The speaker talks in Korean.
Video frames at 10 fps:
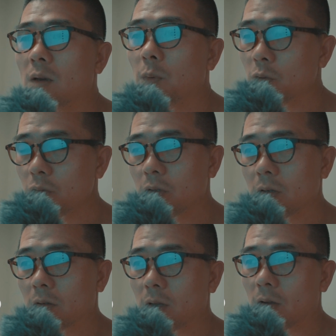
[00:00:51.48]
표준
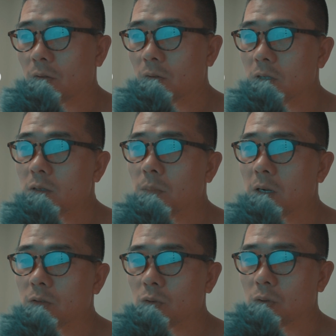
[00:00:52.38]
연역대에서도
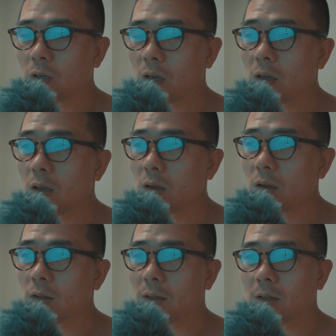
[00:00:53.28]
2.8 조리개
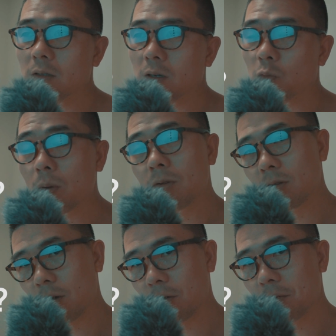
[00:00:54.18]
단렌즈가 꽤
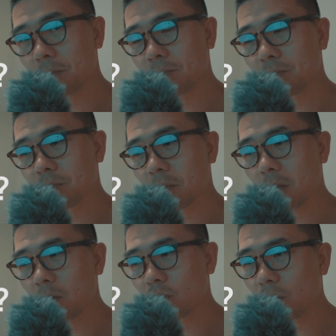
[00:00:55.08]
비싸요.
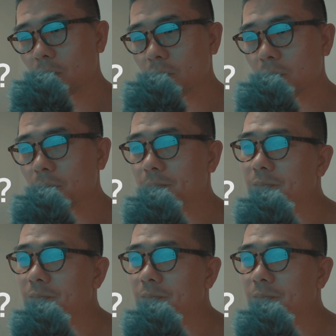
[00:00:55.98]
부담되죠.